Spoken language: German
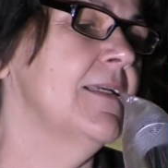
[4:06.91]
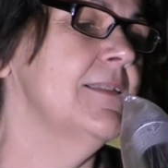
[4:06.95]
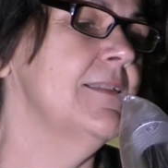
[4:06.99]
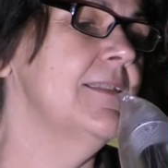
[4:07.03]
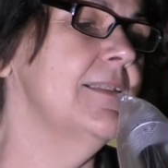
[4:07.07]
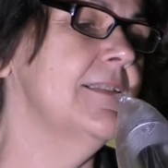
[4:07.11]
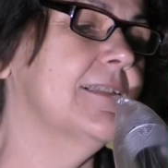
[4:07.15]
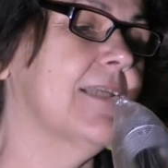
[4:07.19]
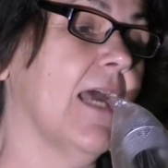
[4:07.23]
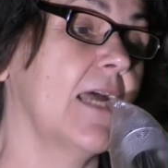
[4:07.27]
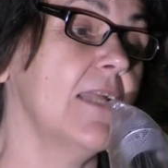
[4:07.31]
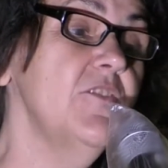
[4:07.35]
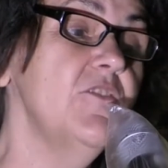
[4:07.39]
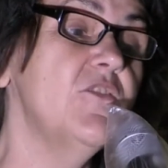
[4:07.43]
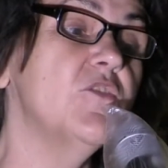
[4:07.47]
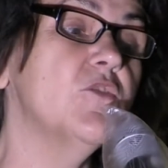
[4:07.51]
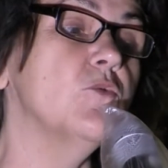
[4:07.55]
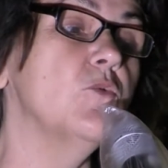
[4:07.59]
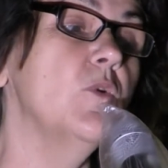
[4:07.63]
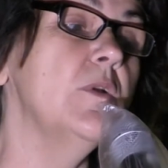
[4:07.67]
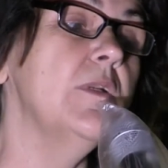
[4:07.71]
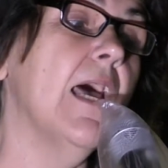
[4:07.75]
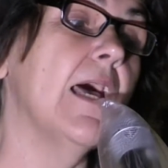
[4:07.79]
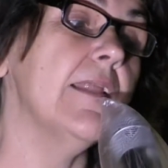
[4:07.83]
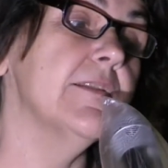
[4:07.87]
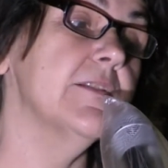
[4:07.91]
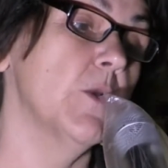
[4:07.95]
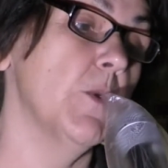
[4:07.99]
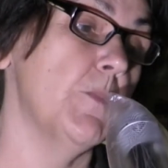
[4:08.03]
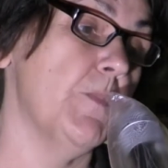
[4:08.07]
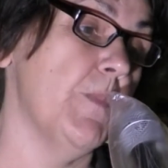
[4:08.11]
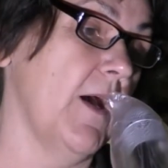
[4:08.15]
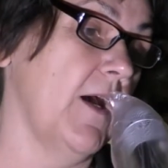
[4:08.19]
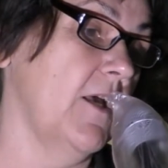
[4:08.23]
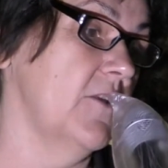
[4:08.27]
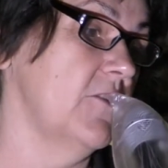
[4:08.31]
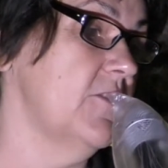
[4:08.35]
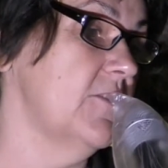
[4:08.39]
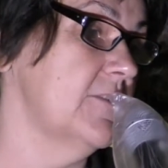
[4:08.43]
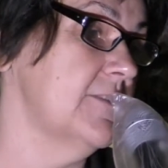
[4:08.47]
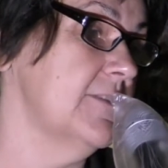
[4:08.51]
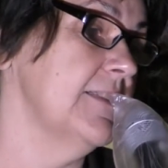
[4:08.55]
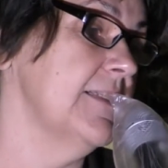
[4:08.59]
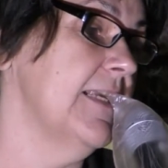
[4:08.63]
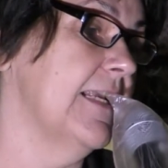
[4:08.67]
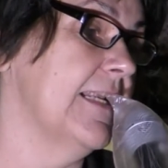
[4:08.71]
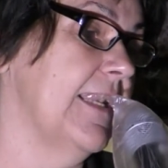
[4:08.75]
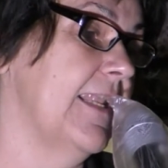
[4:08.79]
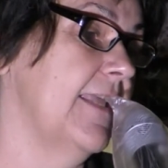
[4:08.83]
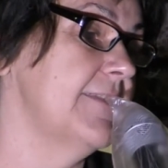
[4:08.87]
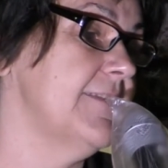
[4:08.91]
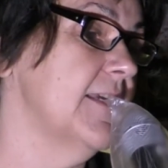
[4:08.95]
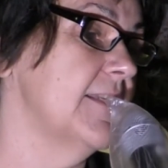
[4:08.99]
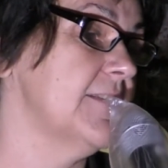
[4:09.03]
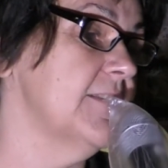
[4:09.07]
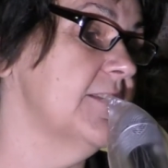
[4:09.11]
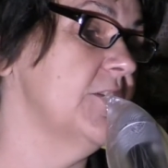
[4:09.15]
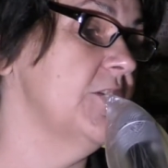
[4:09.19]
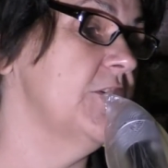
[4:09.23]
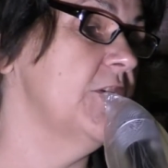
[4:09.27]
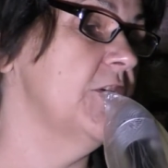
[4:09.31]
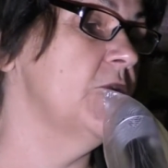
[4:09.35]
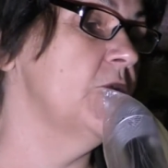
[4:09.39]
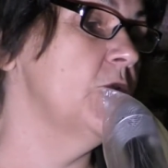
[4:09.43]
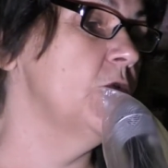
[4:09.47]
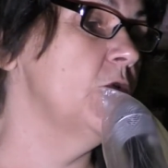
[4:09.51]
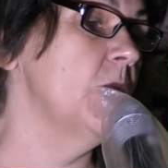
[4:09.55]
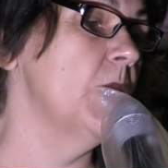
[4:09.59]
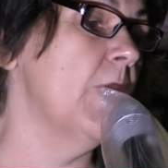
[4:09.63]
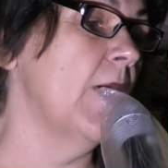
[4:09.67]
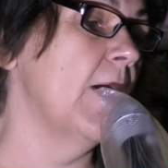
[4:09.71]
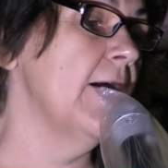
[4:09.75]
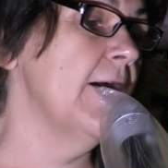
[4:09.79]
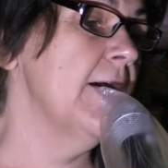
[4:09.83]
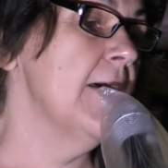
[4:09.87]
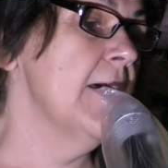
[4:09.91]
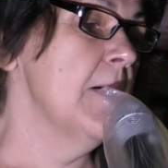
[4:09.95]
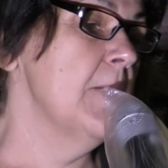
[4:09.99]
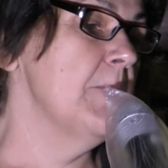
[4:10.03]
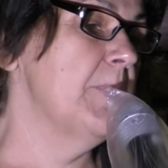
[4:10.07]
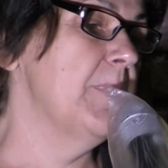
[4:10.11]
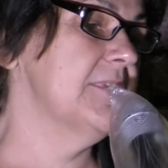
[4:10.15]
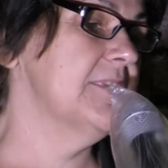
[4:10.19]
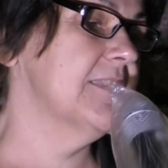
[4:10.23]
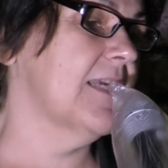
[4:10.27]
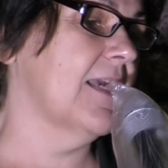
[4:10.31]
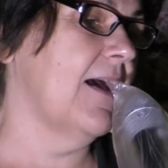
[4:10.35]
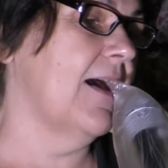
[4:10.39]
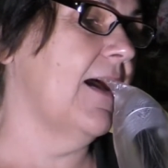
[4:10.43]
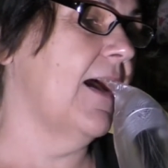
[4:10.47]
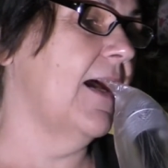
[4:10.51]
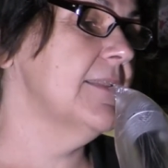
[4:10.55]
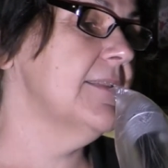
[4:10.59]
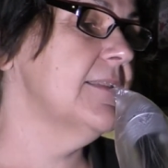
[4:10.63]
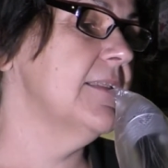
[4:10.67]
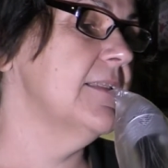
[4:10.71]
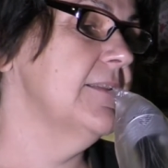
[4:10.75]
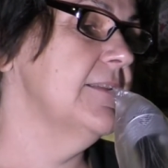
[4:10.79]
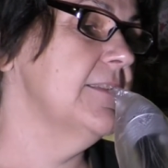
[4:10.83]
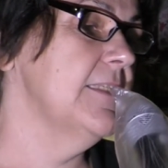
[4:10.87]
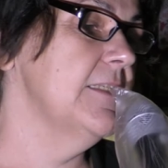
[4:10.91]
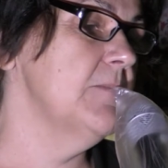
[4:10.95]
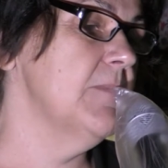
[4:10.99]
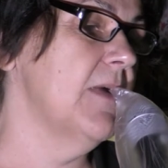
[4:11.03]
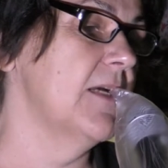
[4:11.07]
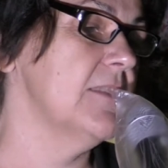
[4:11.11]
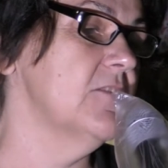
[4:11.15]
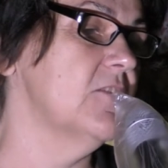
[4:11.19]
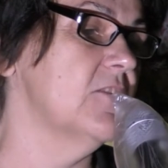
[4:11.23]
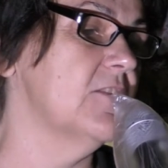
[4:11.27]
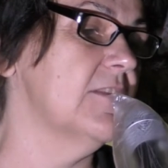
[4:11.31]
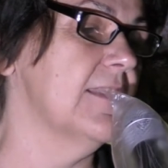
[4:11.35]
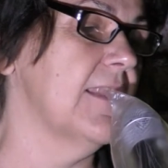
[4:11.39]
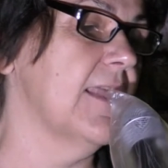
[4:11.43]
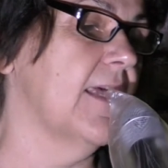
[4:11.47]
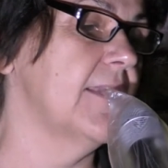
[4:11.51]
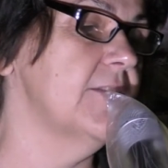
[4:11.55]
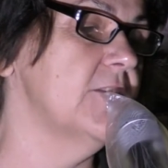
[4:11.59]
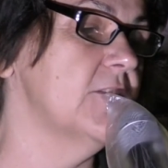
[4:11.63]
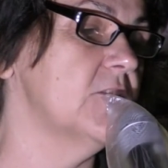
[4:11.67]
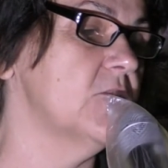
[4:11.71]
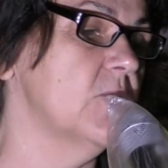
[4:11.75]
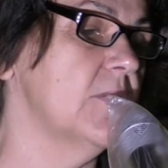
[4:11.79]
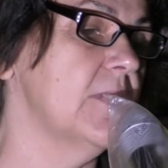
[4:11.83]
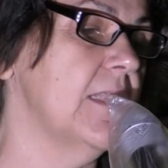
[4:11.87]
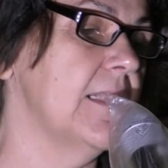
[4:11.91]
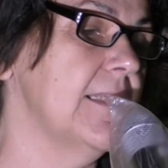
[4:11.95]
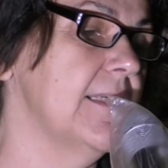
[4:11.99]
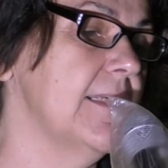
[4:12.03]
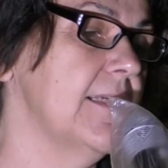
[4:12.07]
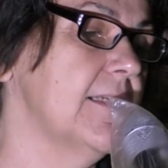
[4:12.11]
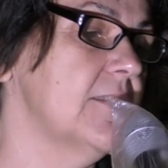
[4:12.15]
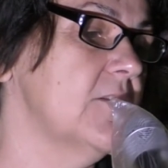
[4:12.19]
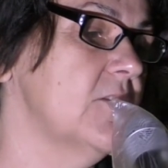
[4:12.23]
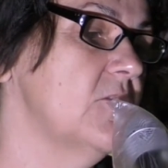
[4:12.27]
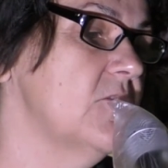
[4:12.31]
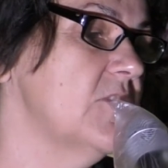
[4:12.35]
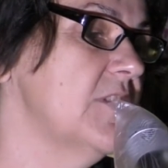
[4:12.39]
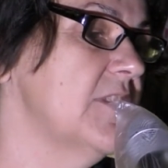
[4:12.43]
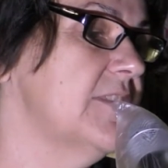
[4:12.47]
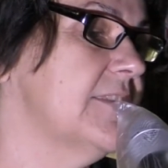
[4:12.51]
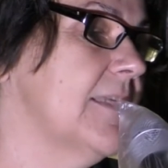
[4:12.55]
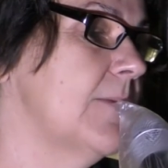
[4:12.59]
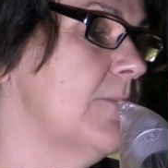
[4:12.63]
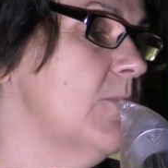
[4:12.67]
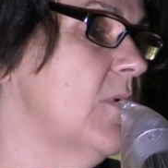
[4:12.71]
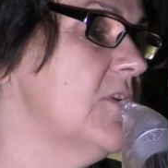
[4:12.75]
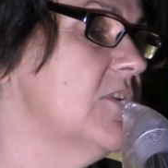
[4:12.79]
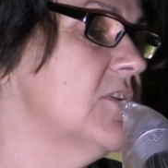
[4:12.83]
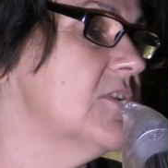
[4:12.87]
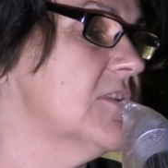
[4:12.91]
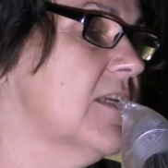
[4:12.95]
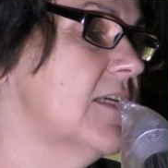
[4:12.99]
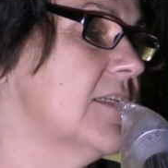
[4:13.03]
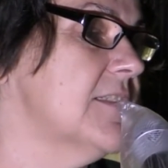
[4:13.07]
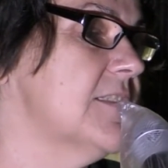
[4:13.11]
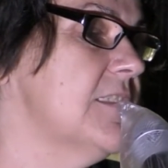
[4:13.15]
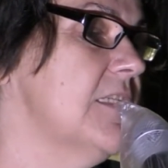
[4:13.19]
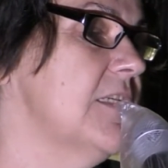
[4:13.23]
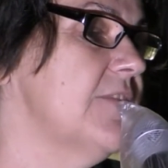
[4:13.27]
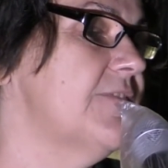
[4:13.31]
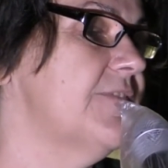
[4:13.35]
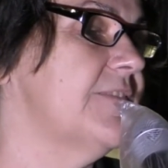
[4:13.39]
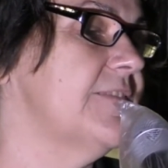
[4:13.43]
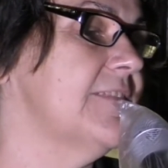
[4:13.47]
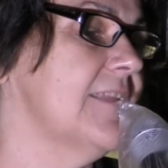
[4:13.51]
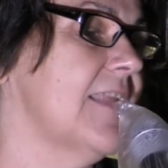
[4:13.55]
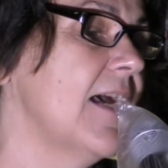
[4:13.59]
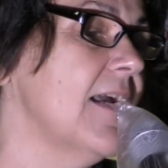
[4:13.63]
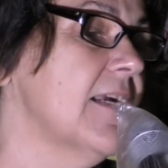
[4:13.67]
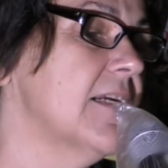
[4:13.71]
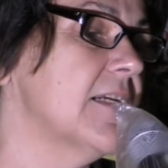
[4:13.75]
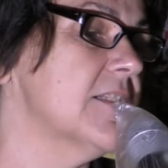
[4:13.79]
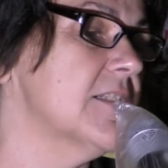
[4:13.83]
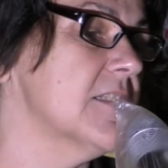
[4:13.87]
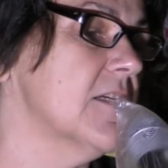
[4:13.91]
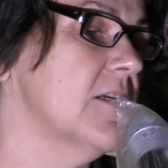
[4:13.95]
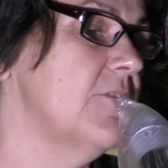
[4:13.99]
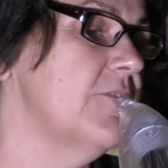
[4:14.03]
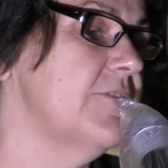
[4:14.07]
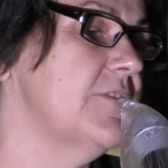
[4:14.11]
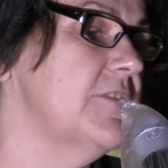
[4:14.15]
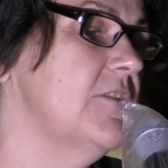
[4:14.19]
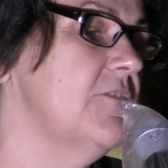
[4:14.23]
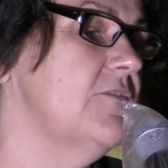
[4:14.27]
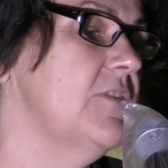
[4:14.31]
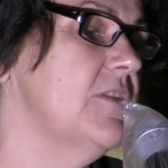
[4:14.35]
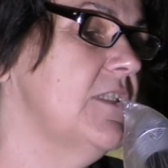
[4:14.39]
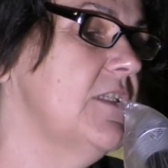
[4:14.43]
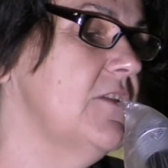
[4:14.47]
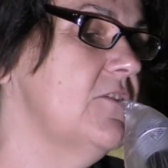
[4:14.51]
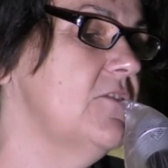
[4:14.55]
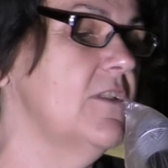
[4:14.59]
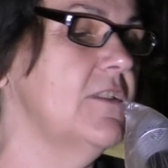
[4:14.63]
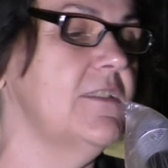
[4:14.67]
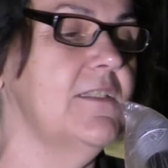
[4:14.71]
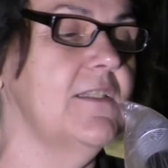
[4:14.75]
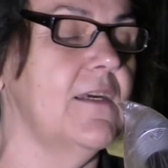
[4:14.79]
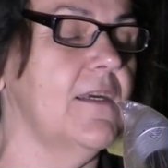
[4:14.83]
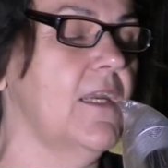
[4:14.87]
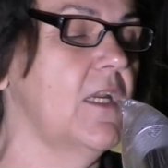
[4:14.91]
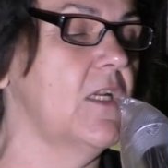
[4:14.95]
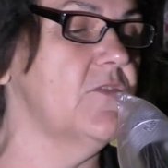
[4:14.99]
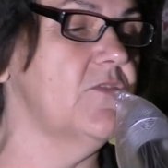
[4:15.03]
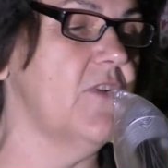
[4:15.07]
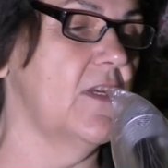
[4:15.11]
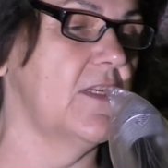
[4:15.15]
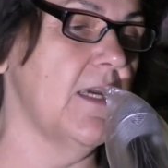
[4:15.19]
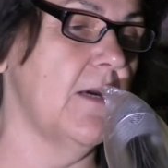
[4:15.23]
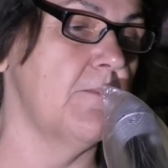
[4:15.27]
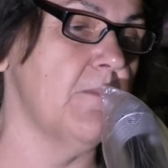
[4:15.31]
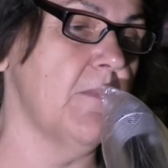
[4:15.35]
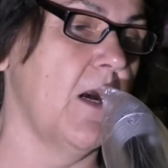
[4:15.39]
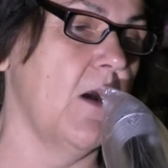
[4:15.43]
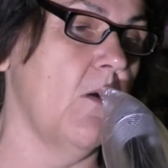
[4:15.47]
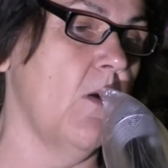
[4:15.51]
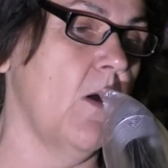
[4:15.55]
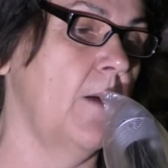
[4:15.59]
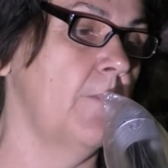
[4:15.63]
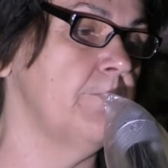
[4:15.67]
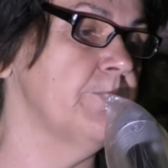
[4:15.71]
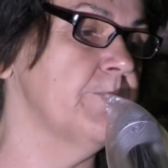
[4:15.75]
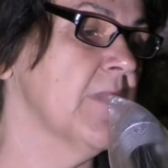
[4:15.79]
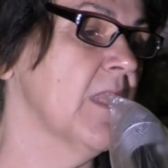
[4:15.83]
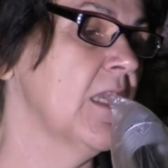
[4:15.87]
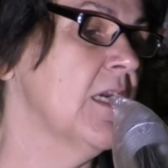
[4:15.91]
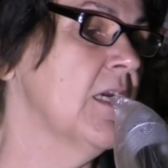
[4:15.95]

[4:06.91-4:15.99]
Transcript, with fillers: Die ganz Unangepassten kletterten hinüber, betraten Niemandsland und legten sich demonstrativ nackt auf die Wiese direkt vor der Mauer.